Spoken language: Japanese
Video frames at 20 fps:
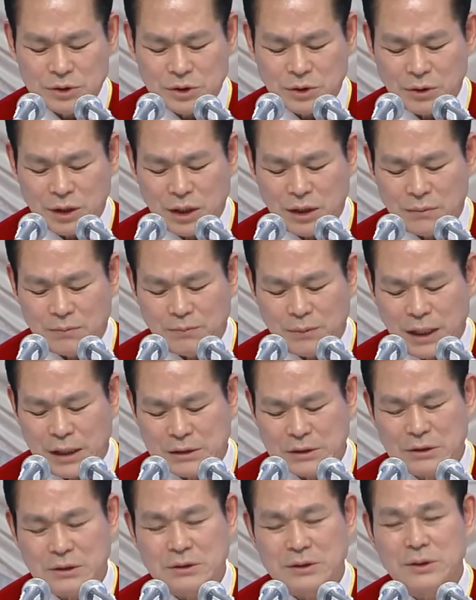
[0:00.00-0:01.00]
体が
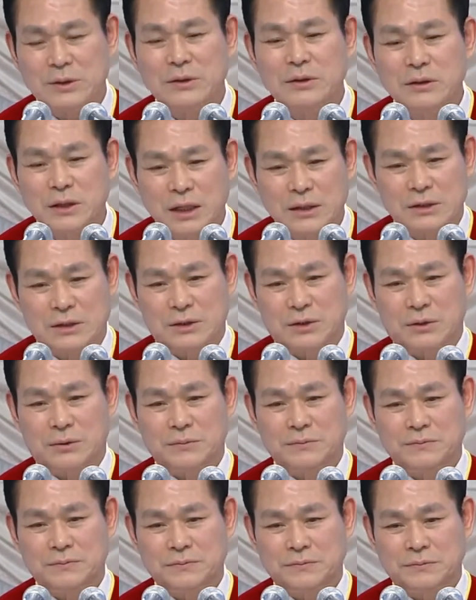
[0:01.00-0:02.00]
水の中に沈み
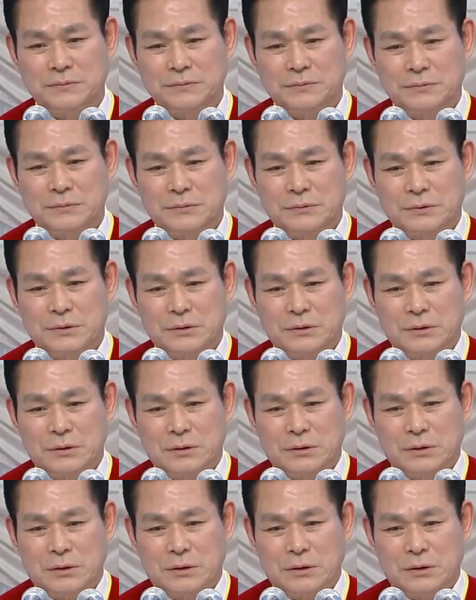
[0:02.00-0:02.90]
かけたのです。